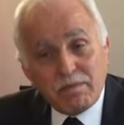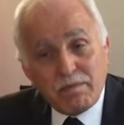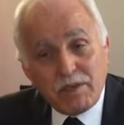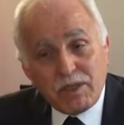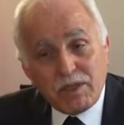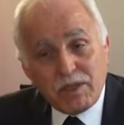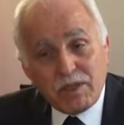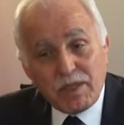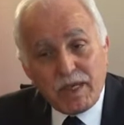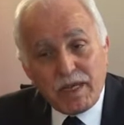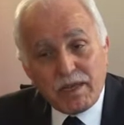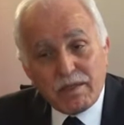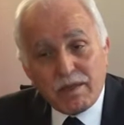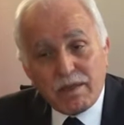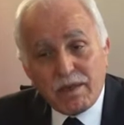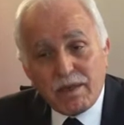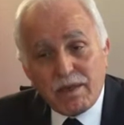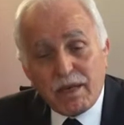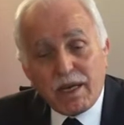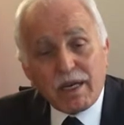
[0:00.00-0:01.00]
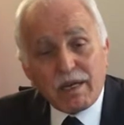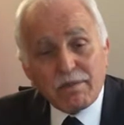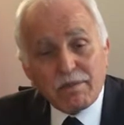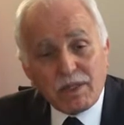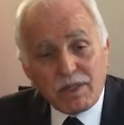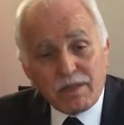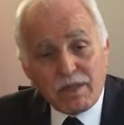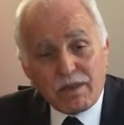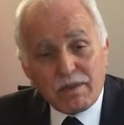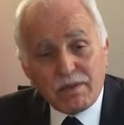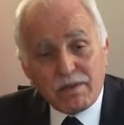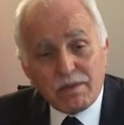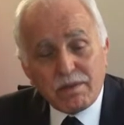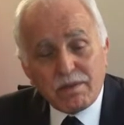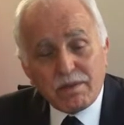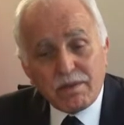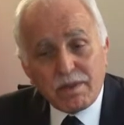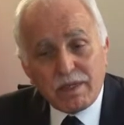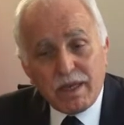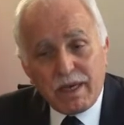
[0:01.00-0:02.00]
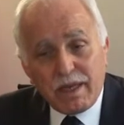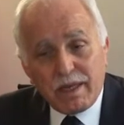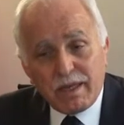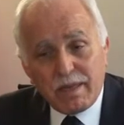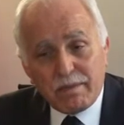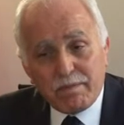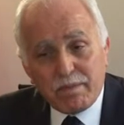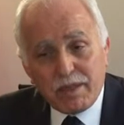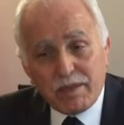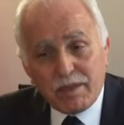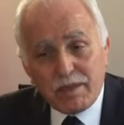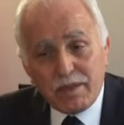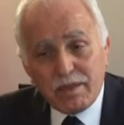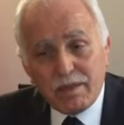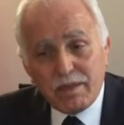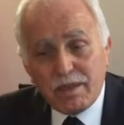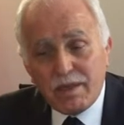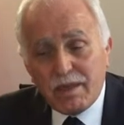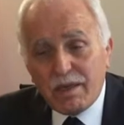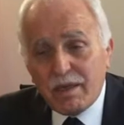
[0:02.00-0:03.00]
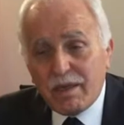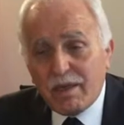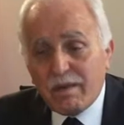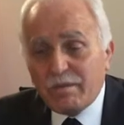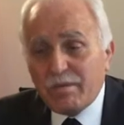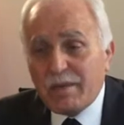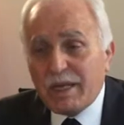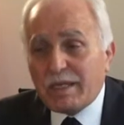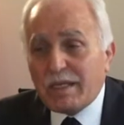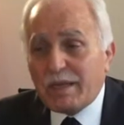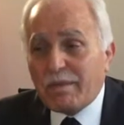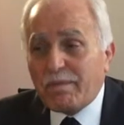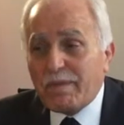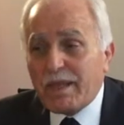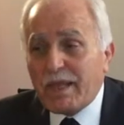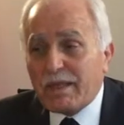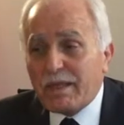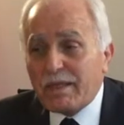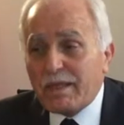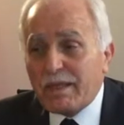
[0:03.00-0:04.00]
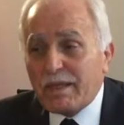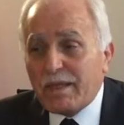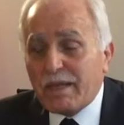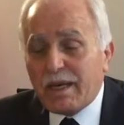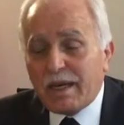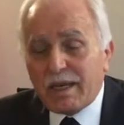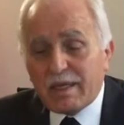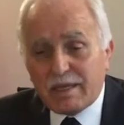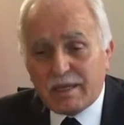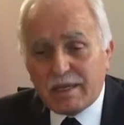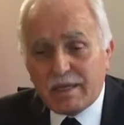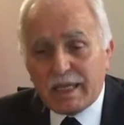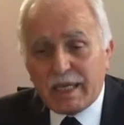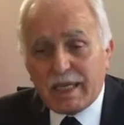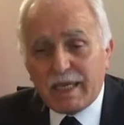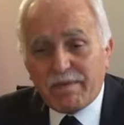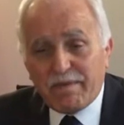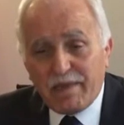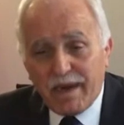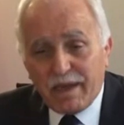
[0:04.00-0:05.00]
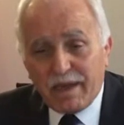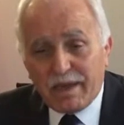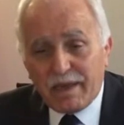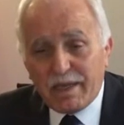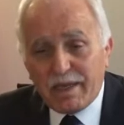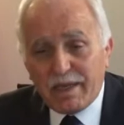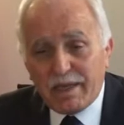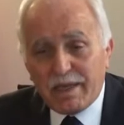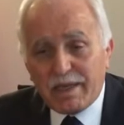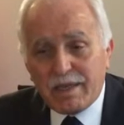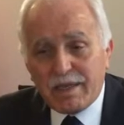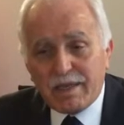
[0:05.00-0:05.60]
peşinden Arabistan'ı ziyaret etmesi mezhepler arasındaki farklılığı